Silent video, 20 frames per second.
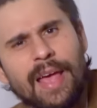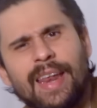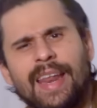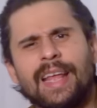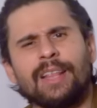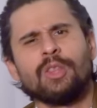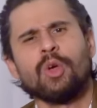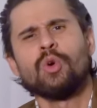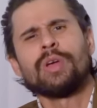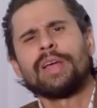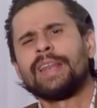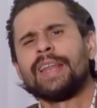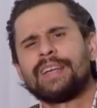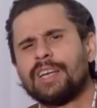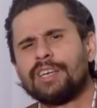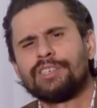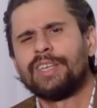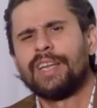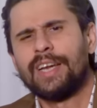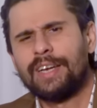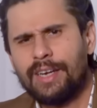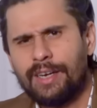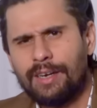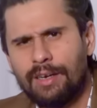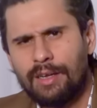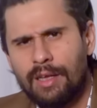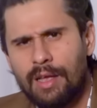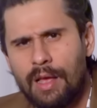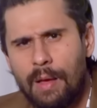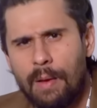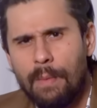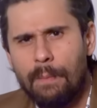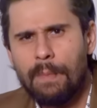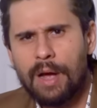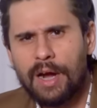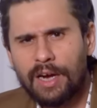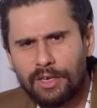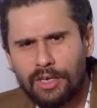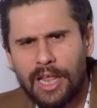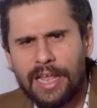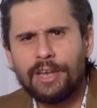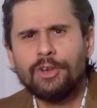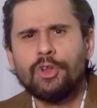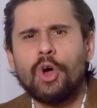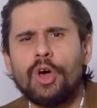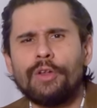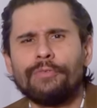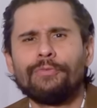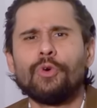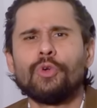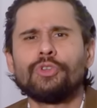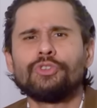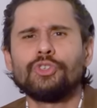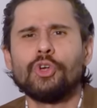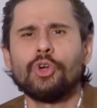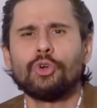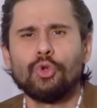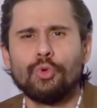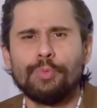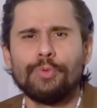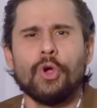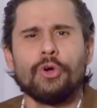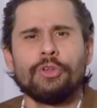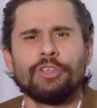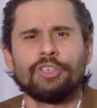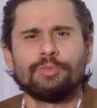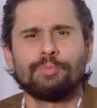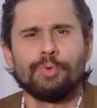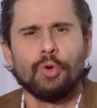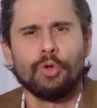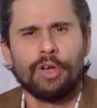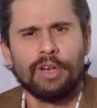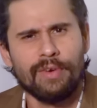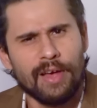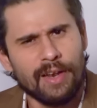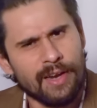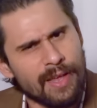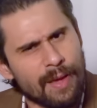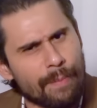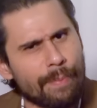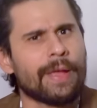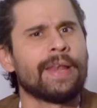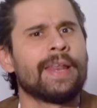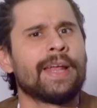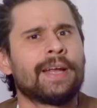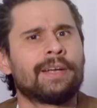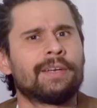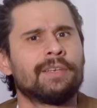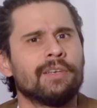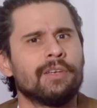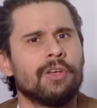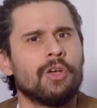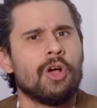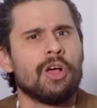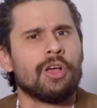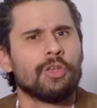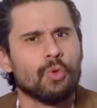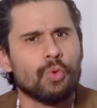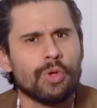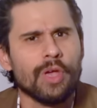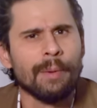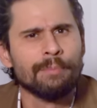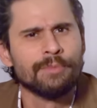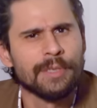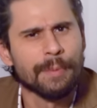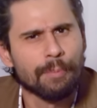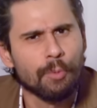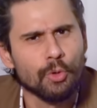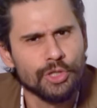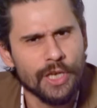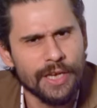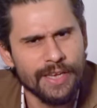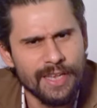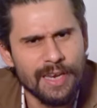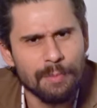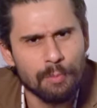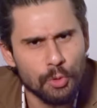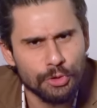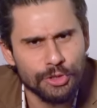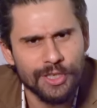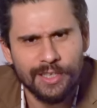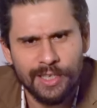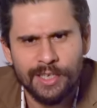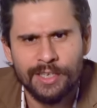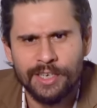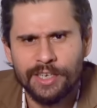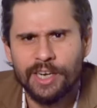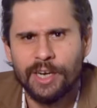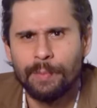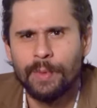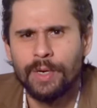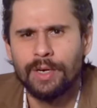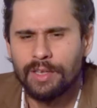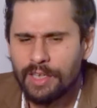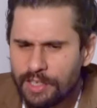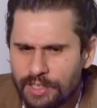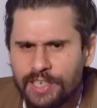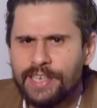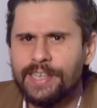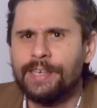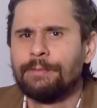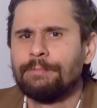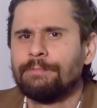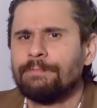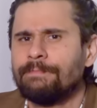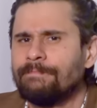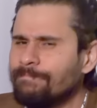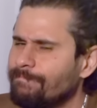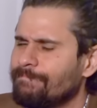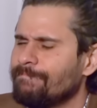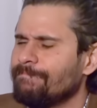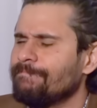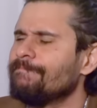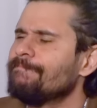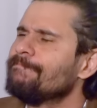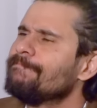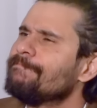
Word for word: मैं रहता हूँ कनेक्टेड कनेक्टेड मगर टेलीनॉर 4G और टू बी ऑनेस्ट भी होने वाले हैं आप कनेक्ट क्योंकि हम सबको चाहिए ना मोर से ज्यादा एंटरटेनमेंट इसलिए हम्म।